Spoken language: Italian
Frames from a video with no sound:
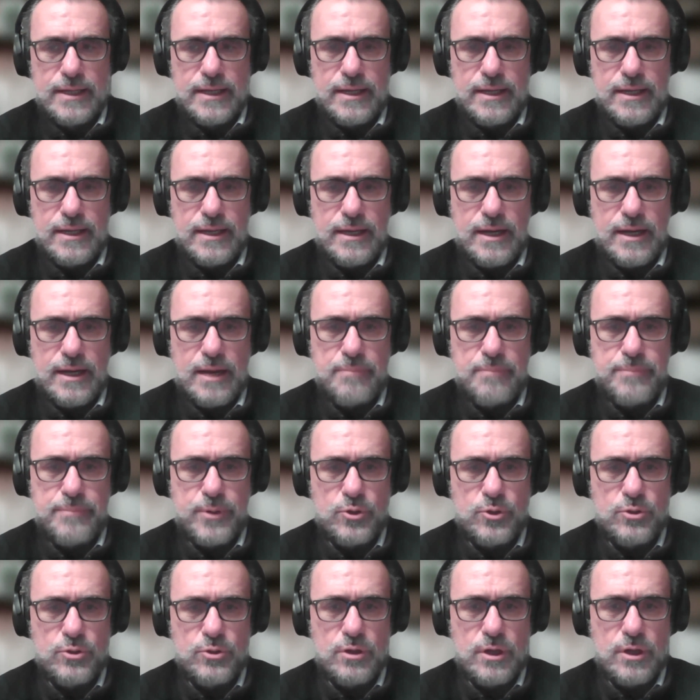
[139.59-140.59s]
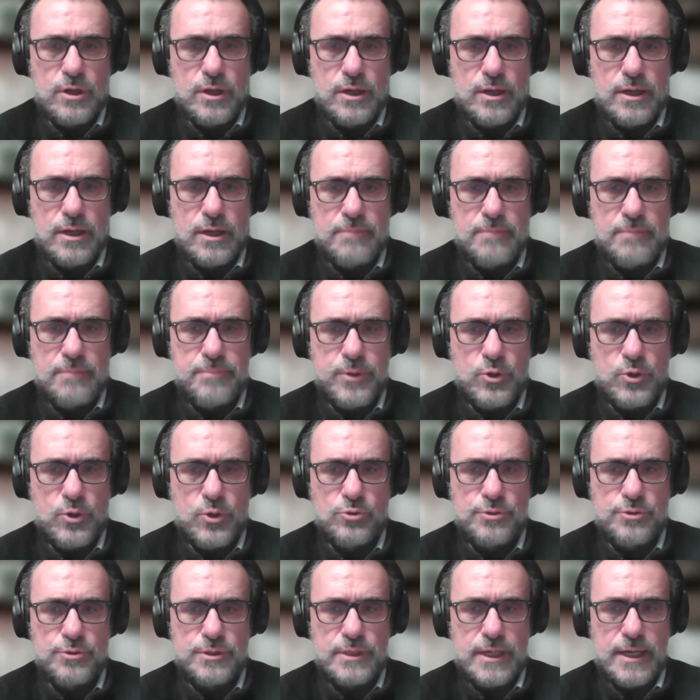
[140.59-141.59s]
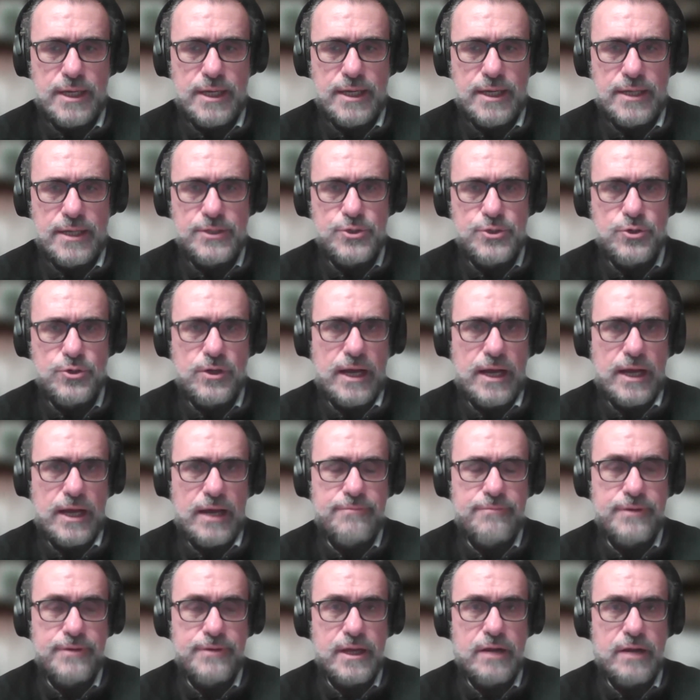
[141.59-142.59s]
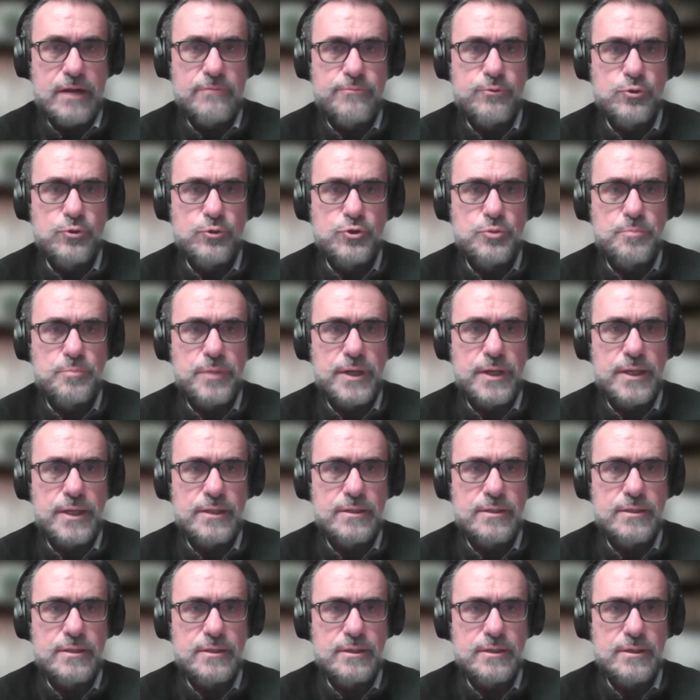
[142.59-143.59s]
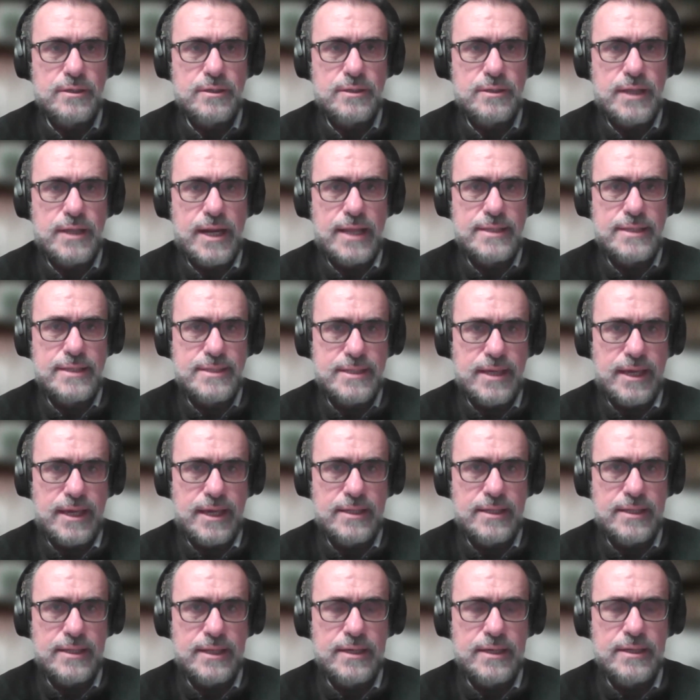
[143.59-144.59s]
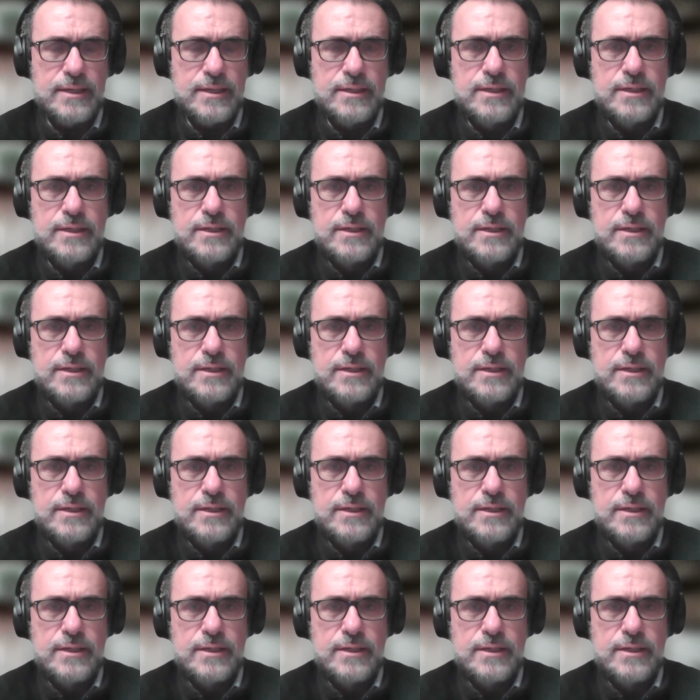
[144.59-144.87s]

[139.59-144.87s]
eh, la pro, la, l'impronta geografica, il footprint eh, dell'azienda,